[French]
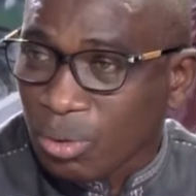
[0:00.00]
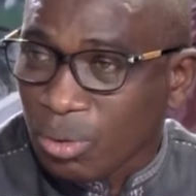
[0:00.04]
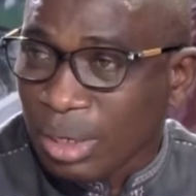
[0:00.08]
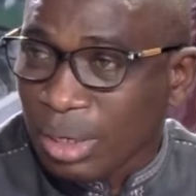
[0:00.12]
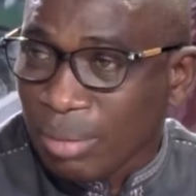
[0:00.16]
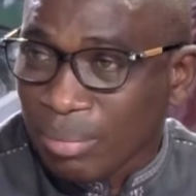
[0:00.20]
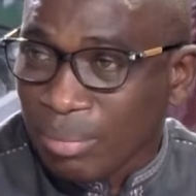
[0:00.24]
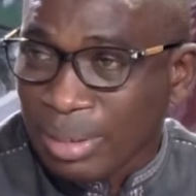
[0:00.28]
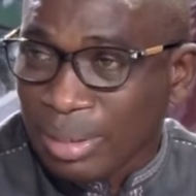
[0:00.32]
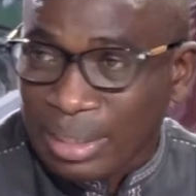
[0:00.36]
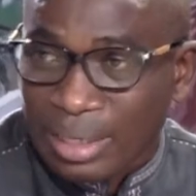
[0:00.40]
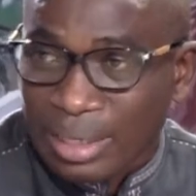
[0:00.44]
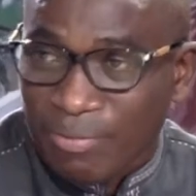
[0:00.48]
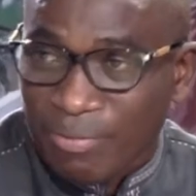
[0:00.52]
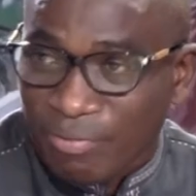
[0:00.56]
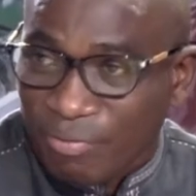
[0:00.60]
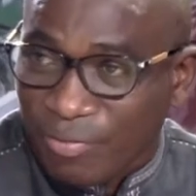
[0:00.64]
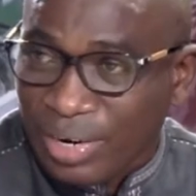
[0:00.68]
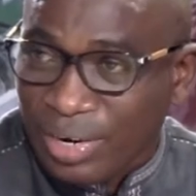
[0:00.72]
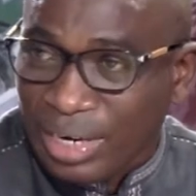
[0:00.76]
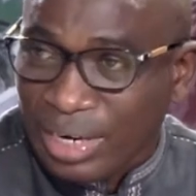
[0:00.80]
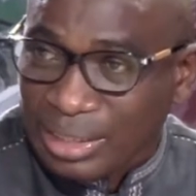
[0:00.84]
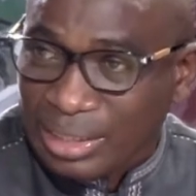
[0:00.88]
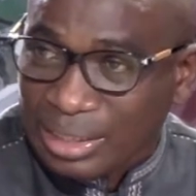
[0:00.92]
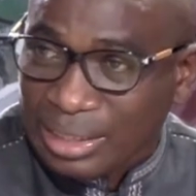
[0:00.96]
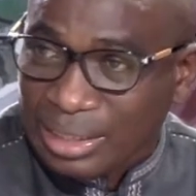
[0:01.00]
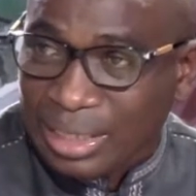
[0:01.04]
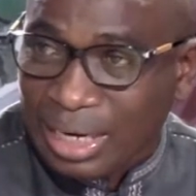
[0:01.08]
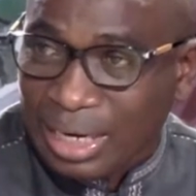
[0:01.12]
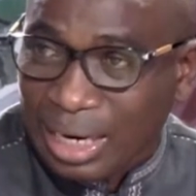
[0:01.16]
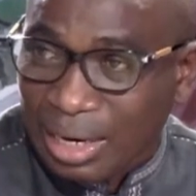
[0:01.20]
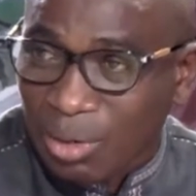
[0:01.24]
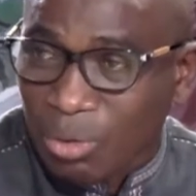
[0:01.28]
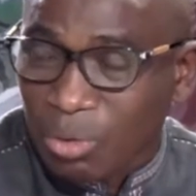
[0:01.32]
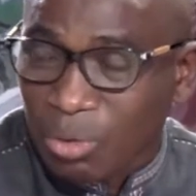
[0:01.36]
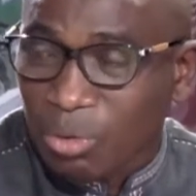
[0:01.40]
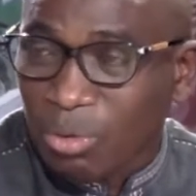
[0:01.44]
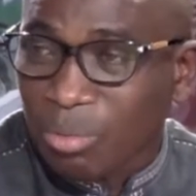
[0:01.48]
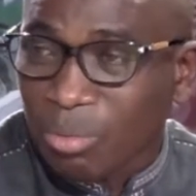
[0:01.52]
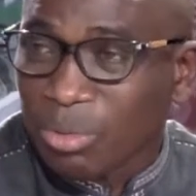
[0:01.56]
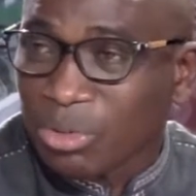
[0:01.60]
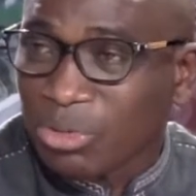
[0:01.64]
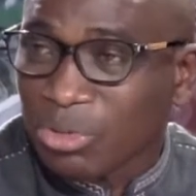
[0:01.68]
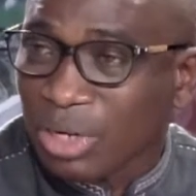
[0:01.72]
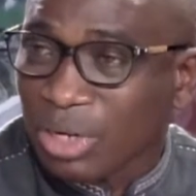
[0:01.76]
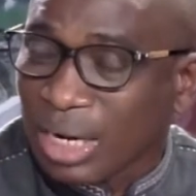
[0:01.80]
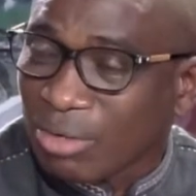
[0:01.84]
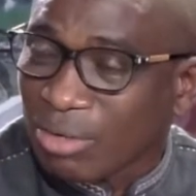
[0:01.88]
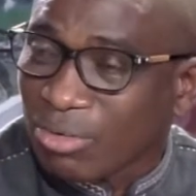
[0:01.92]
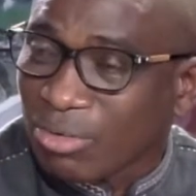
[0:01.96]
on, les mettait face aux
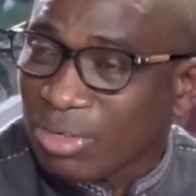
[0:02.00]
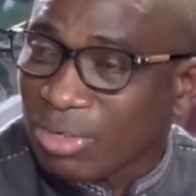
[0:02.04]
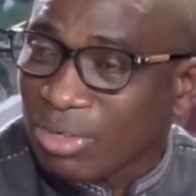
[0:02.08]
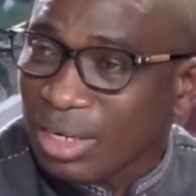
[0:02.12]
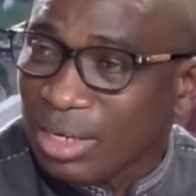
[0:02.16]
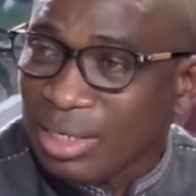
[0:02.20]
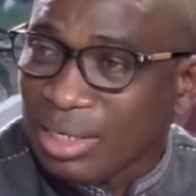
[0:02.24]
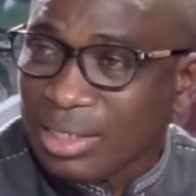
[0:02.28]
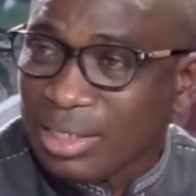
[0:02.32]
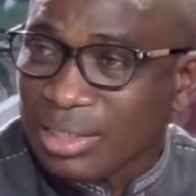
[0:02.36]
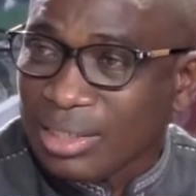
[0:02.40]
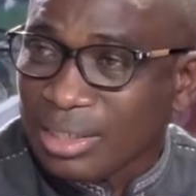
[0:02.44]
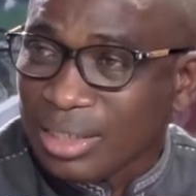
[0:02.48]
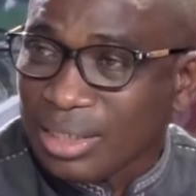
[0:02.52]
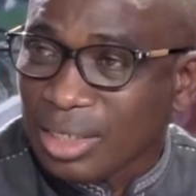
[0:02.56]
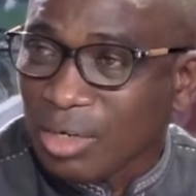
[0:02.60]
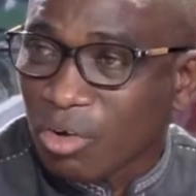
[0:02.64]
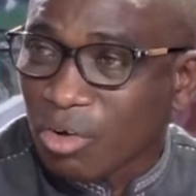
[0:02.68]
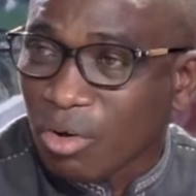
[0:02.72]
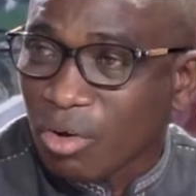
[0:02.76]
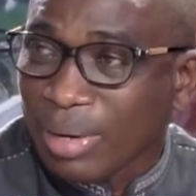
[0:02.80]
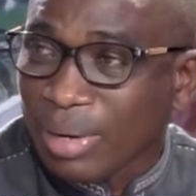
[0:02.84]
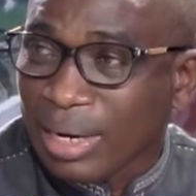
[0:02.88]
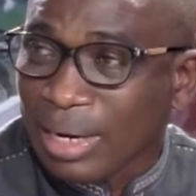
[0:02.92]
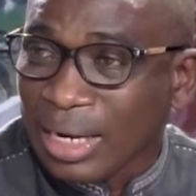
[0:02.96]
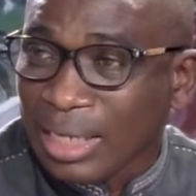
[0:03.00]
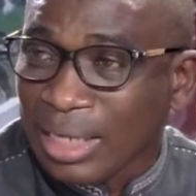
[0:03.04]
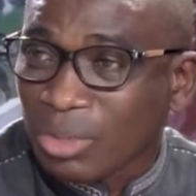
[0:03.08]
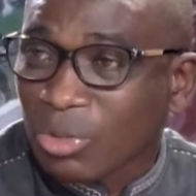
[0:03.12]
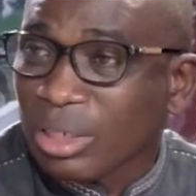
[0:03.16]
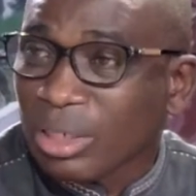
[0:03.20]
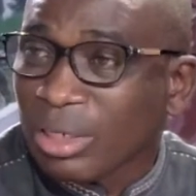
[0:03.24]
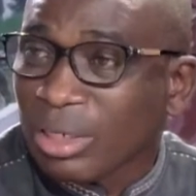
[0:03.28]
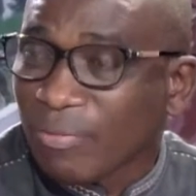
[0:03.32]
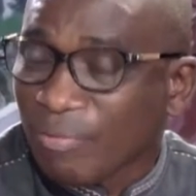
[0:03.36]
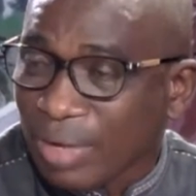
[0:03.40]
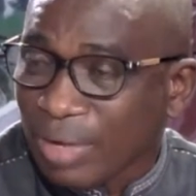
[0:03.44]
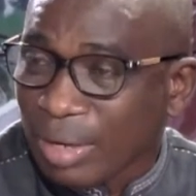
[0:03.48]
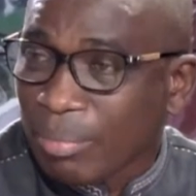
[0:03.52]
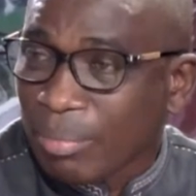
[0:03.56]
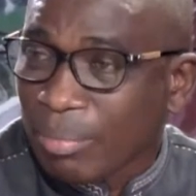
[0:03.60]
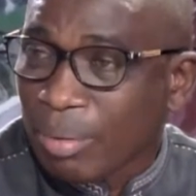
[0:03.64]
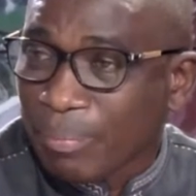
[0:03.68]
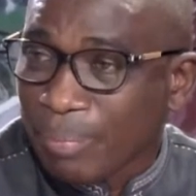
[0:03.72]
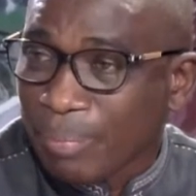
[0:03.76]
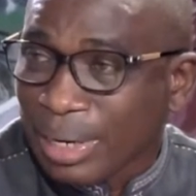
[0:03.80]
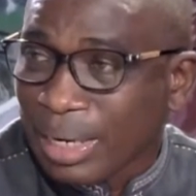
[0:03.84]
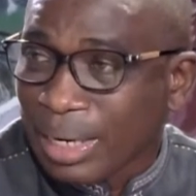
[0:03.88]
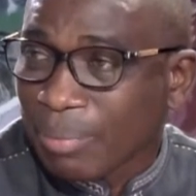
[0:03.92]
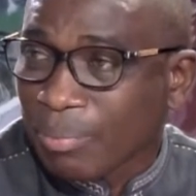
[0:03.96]
mesures actuelles, ces recommandations étaient
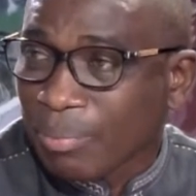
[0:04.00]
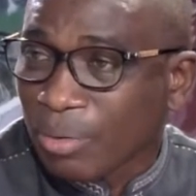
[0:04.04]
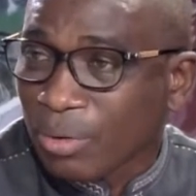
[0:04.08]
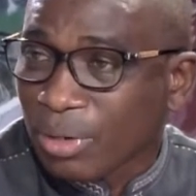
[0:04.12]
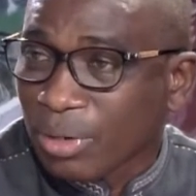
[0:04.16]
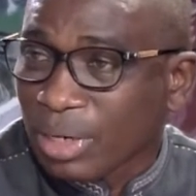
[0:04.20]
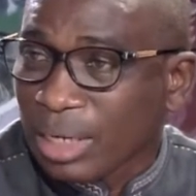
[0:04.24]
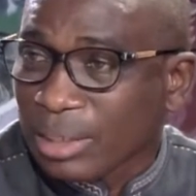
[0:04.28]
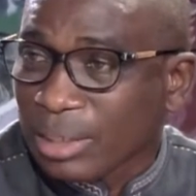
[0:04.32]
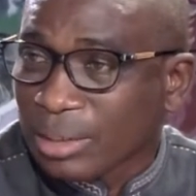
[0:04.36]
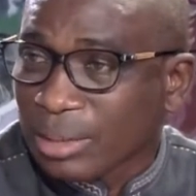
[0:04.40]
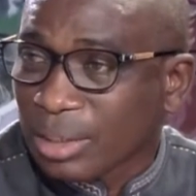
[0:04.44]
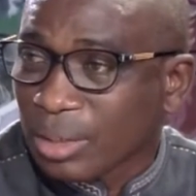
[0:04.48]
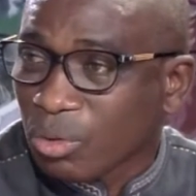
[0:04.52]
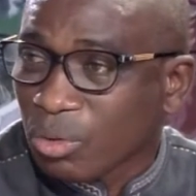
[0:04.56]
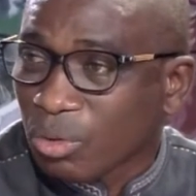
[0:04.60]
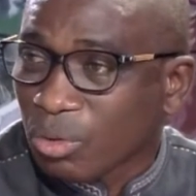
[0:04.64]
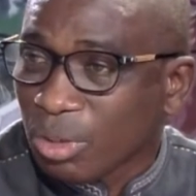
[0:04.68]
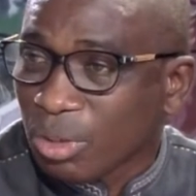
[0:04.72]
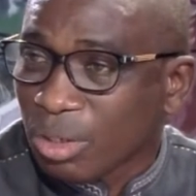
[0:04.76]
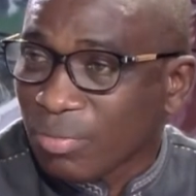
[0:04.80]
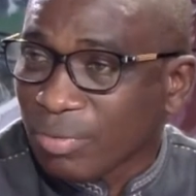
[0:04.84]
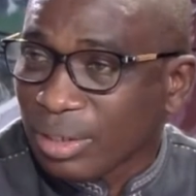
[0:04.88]
faibles par rapport à ce qu'on